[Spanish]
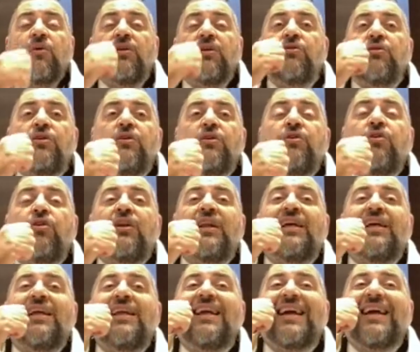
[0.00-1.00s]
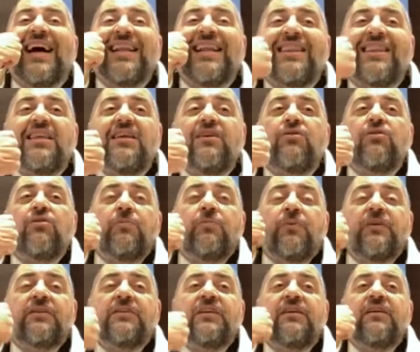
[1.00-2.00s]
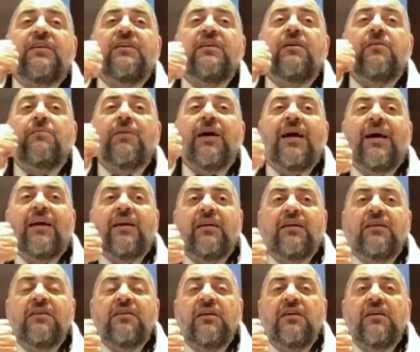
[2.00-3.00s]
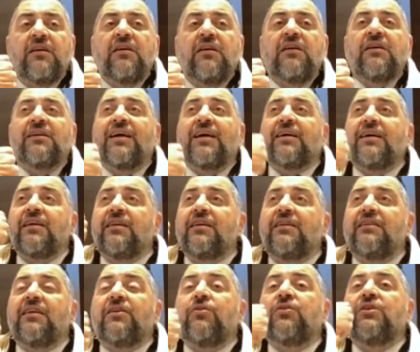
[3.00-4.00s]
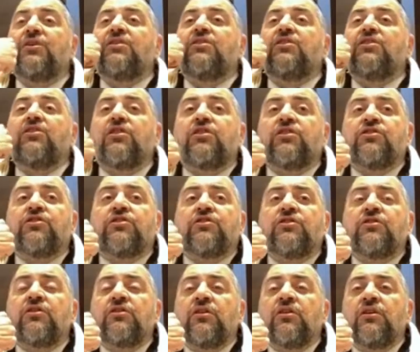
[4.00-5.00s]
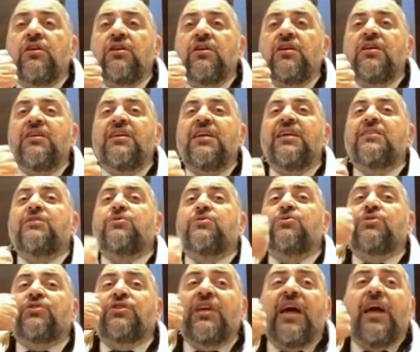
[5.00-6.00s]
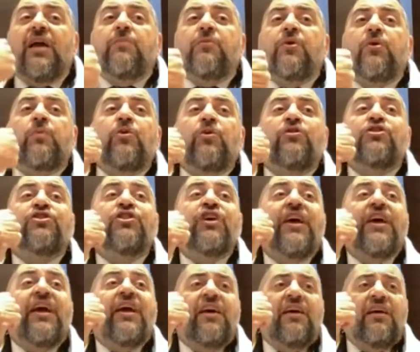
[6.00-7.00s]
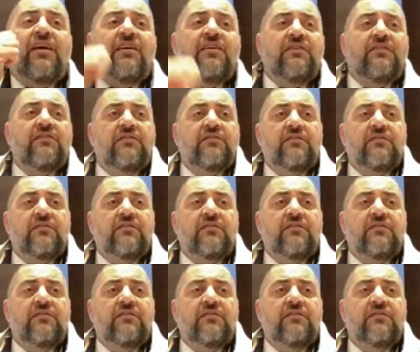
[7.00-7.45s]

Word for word: Cuando dijo el cántico después de ser del mar, que acreditaron en Dios y en su siervo Moshe.